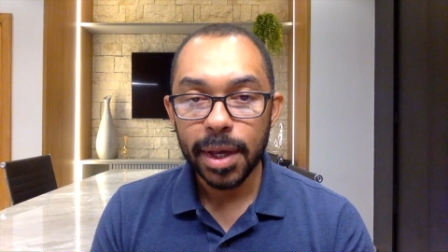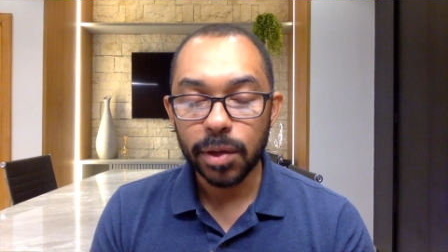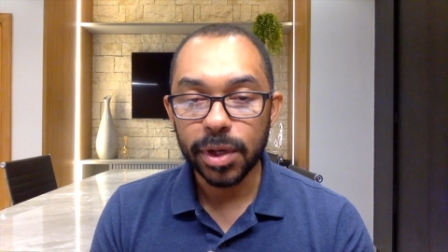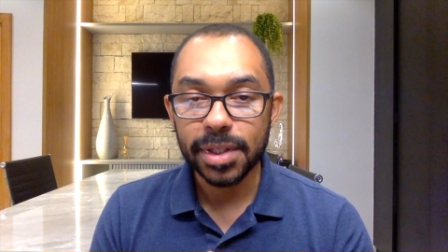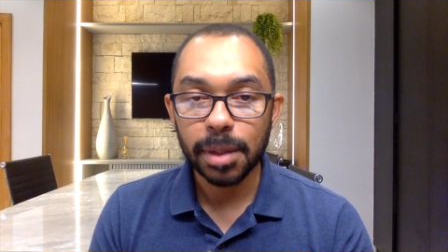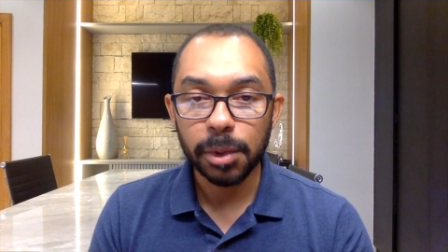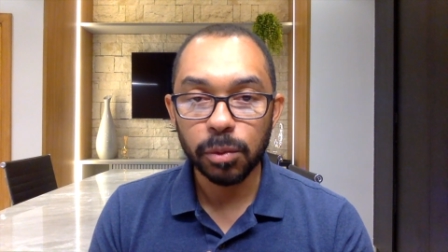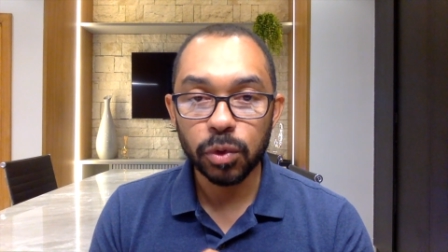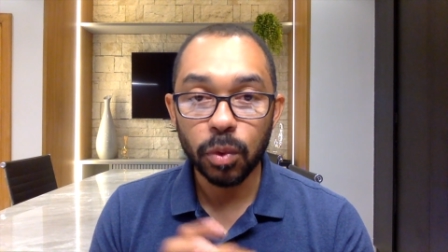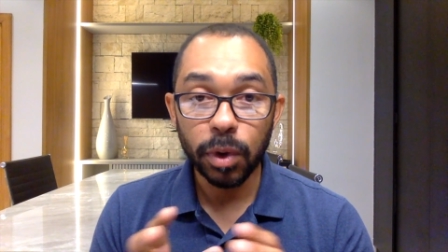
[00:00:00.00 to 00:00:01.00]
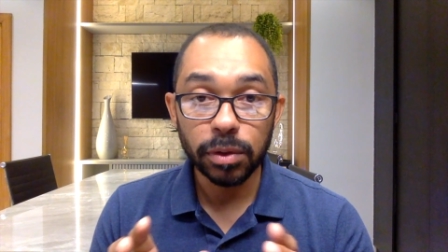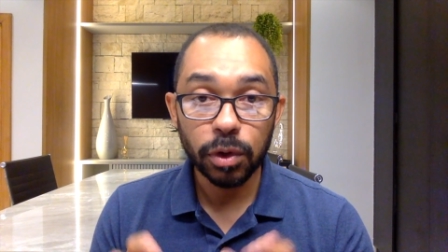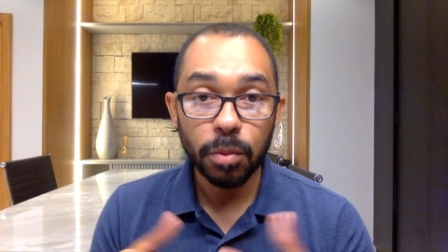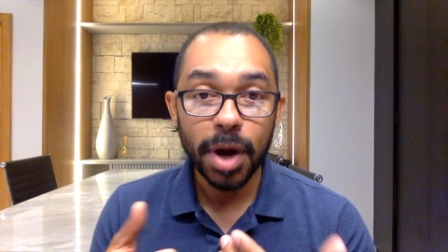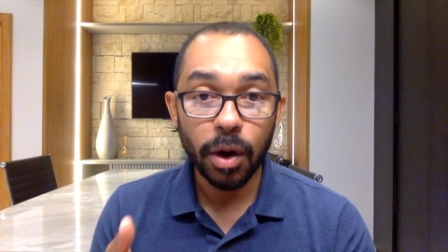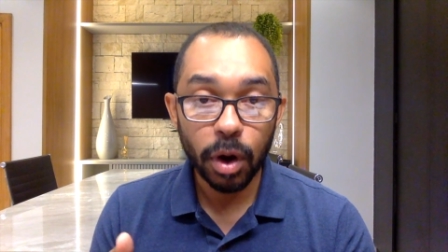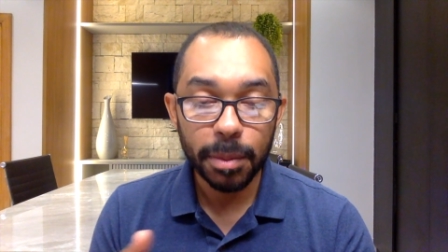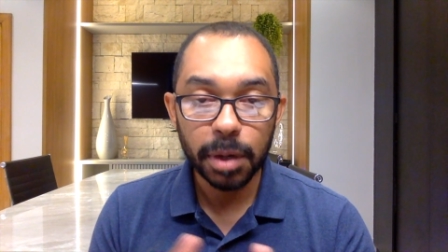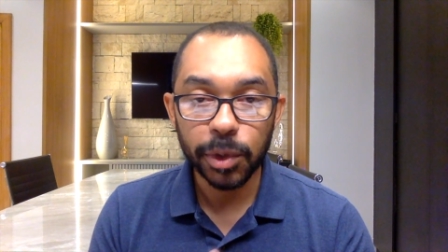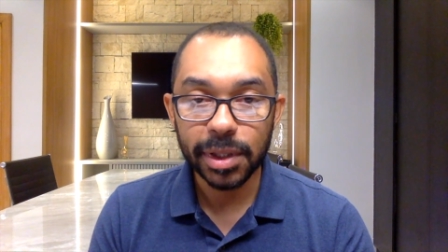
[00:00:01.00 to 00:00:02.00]
E nós sabemos o quanto que uma
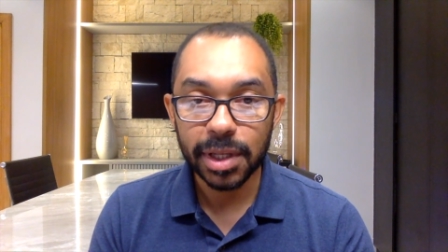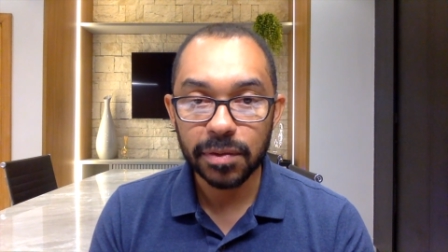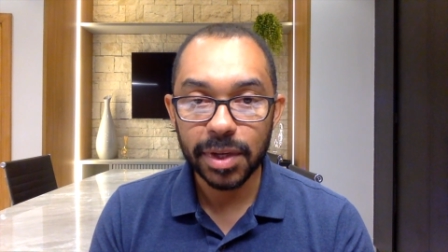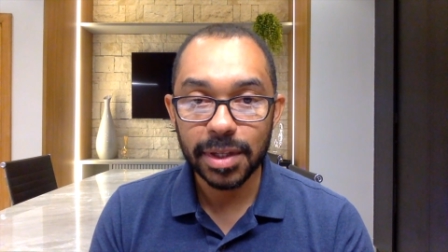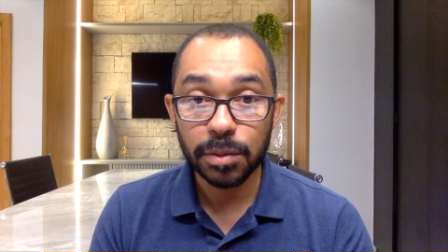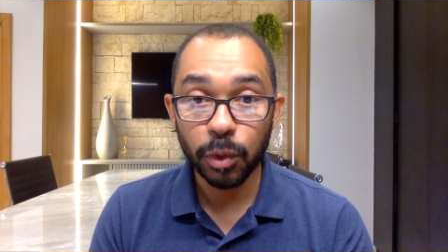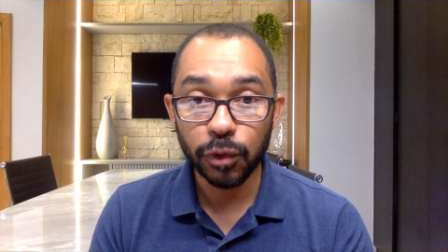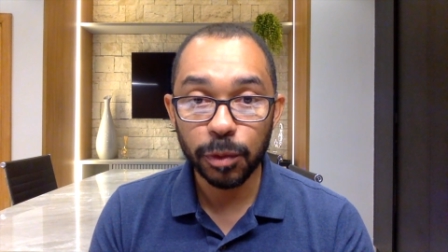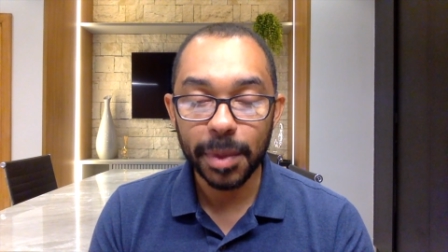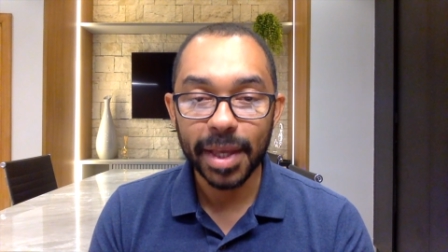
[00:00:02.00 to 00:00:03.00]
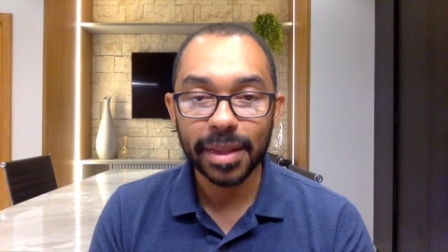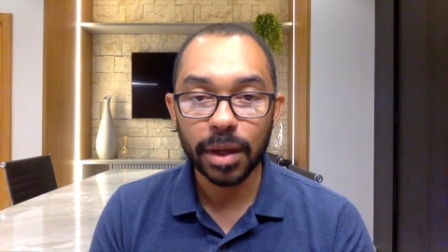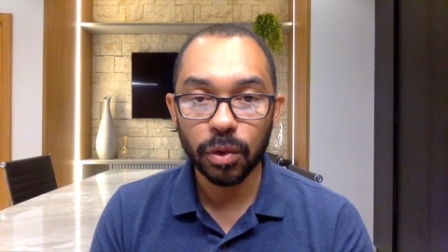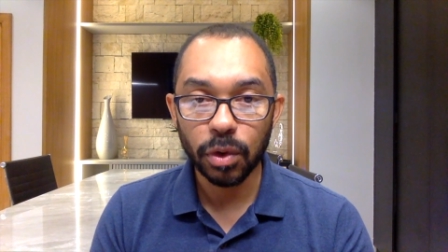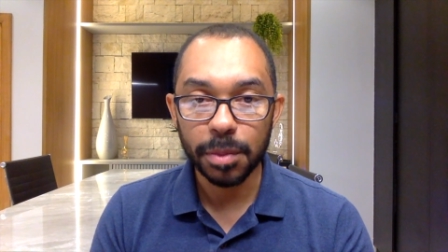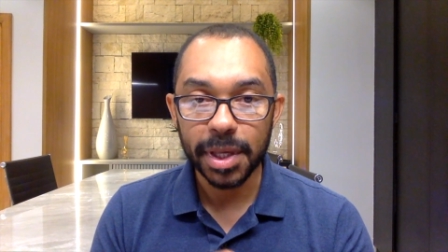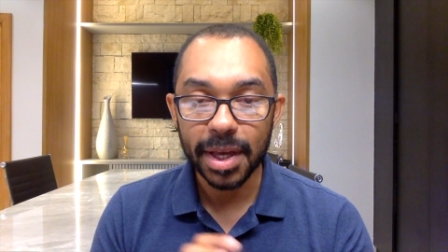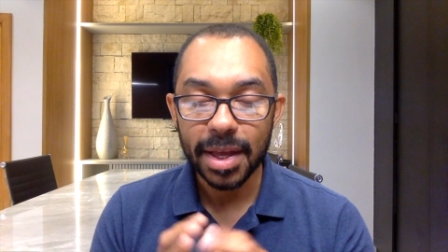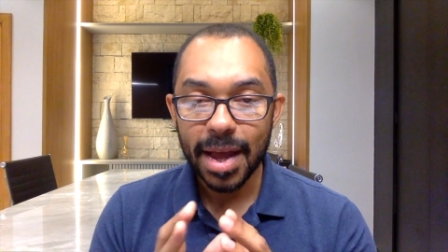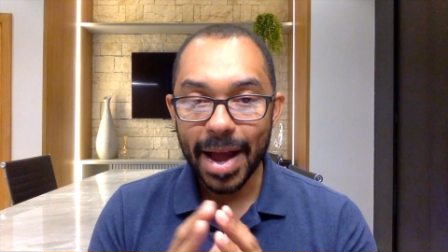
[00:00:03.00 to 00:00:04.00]
obra muitas vezes movimenta a
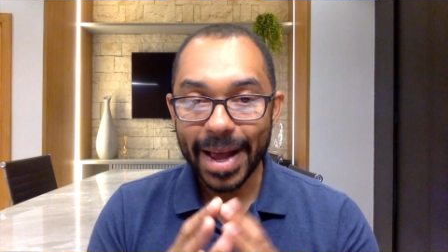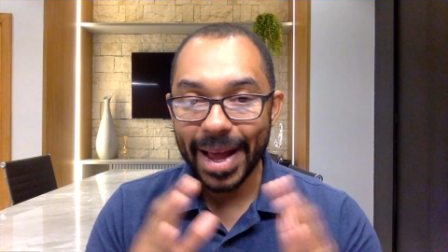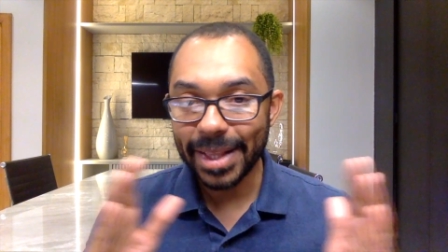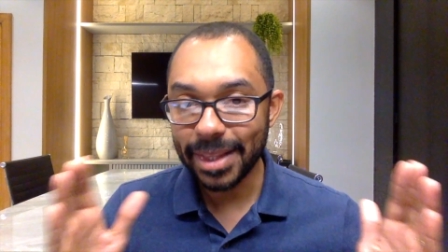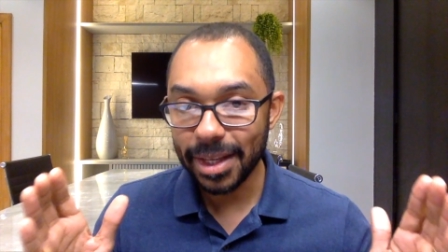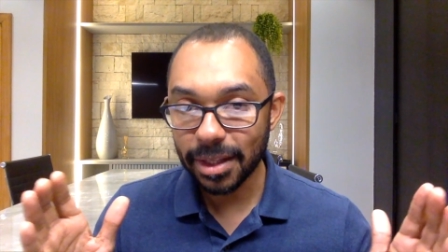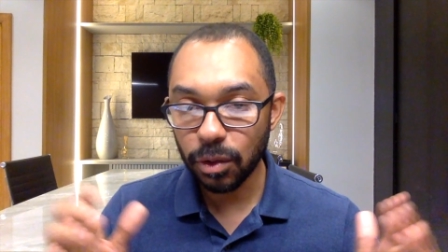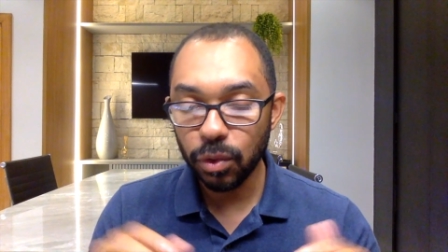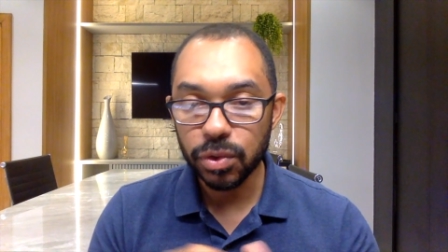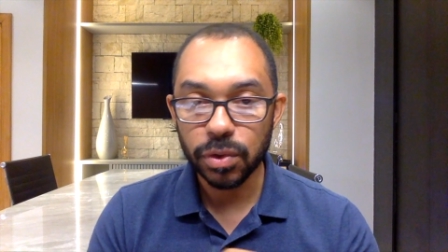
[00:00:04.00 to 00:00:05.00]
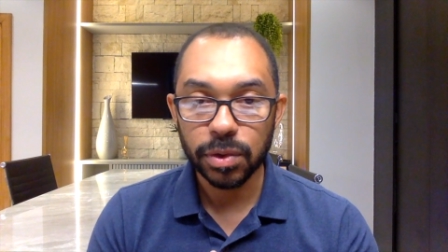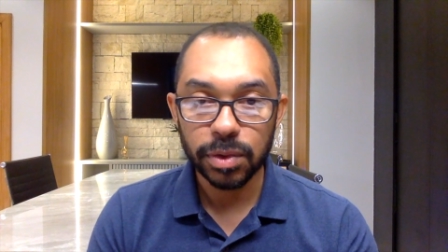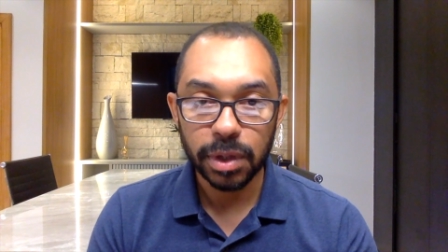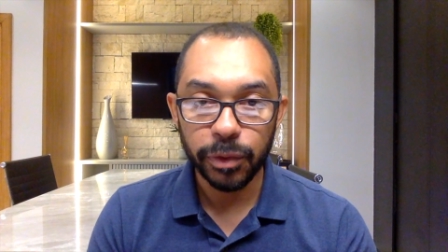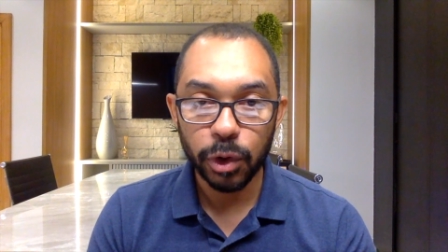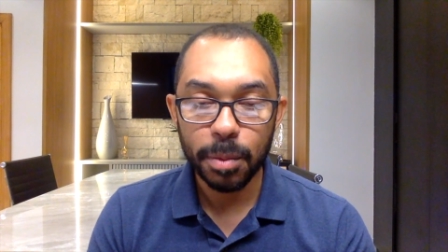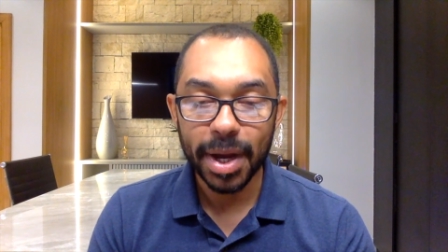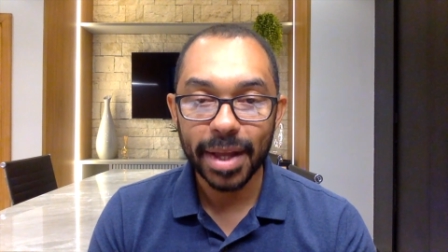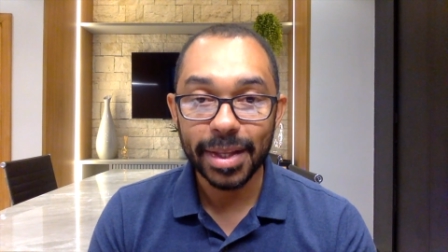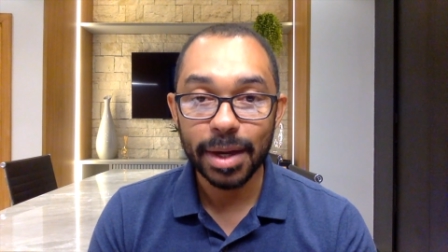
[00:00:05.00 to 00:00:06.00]
economia a cadeia da construção civil é uma
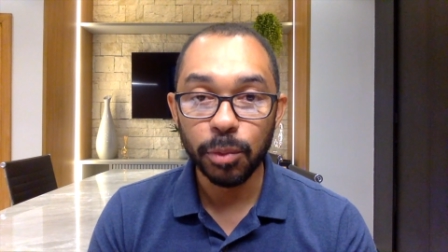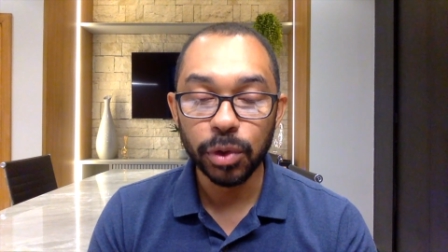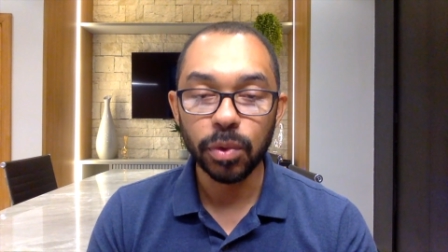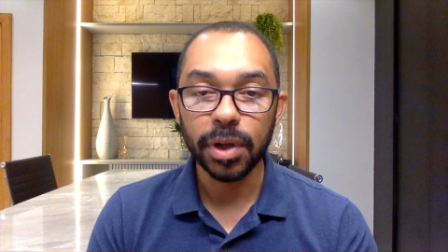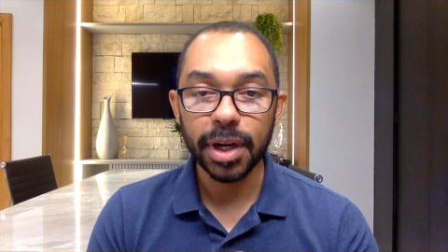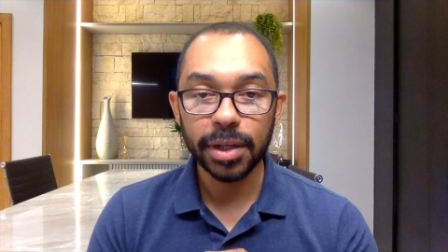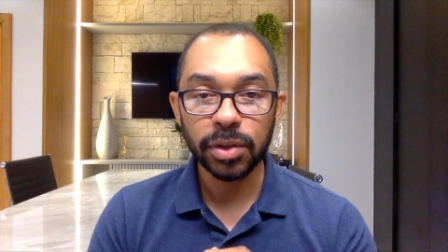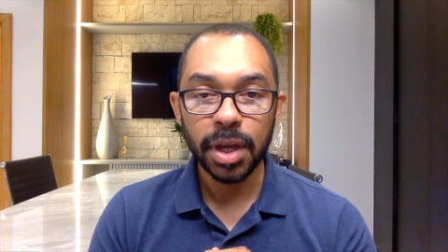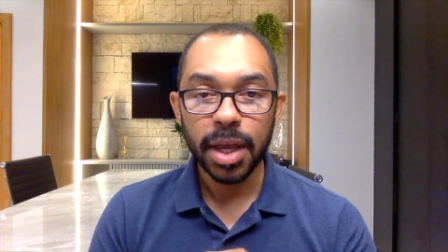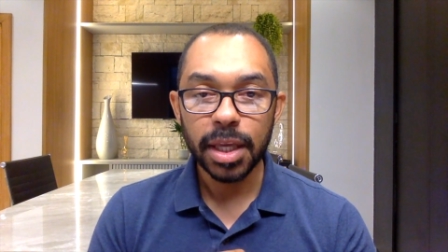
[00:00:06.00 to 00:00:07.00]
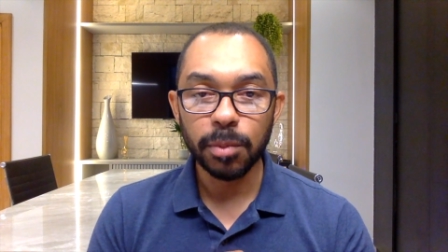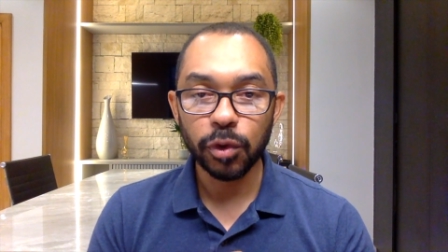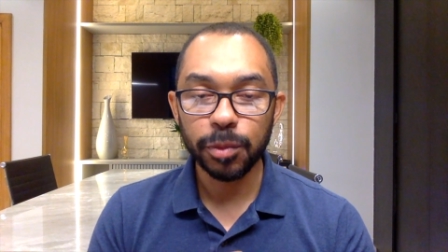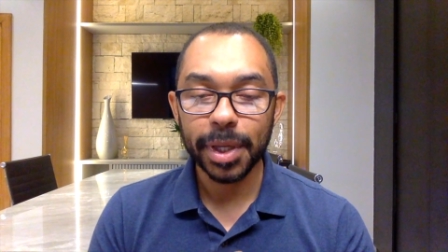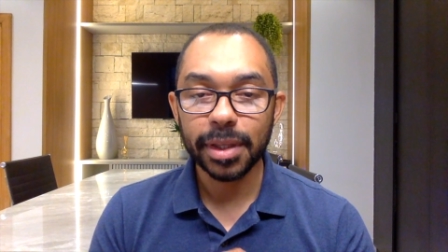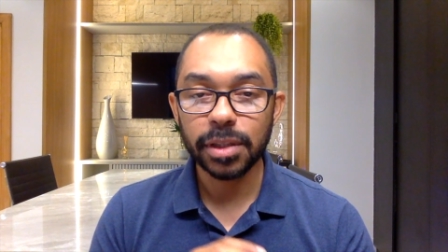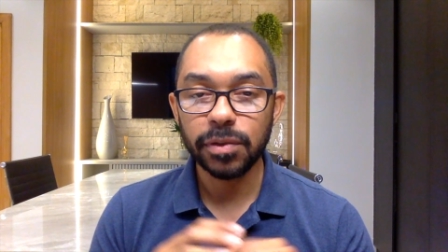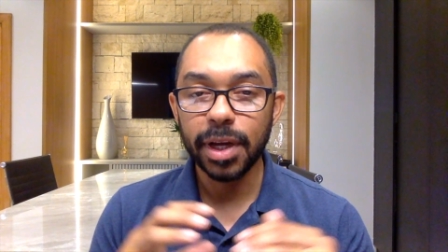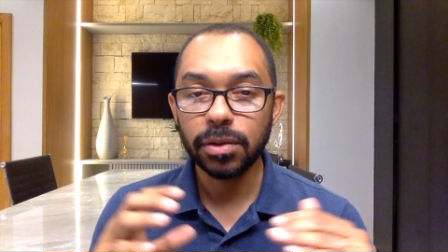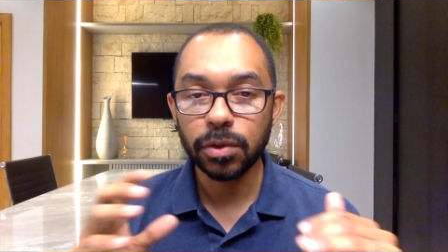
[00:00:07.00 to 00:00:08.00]
cadeia muito grande que movimenta
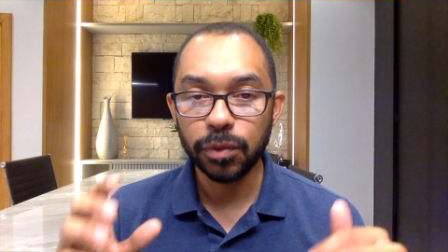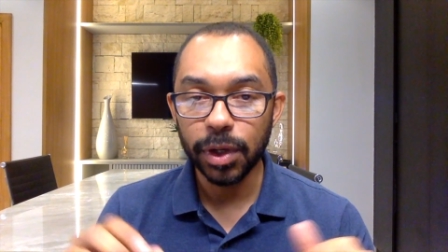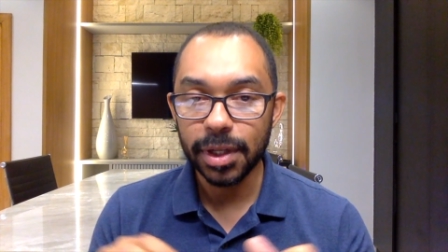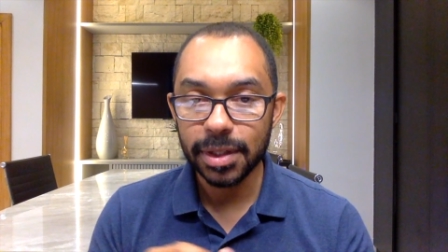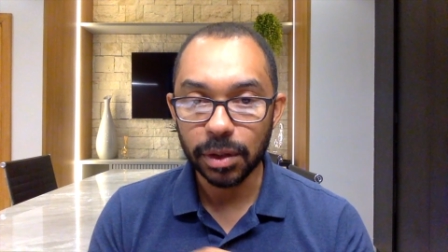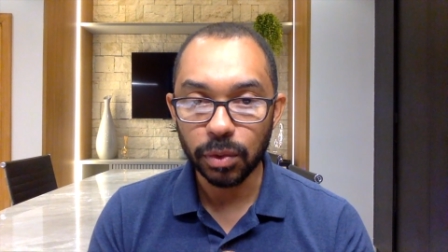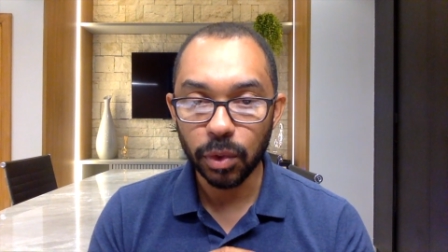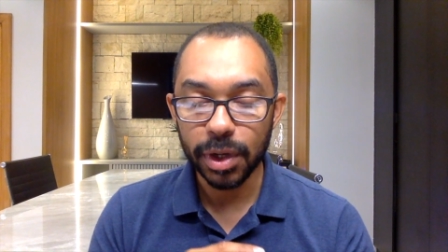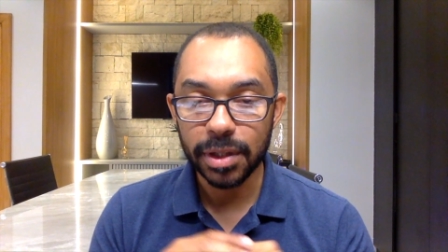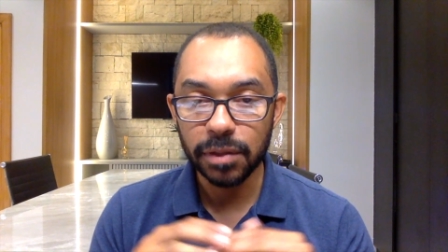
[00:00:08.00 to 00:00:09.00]
diversos fornecedores,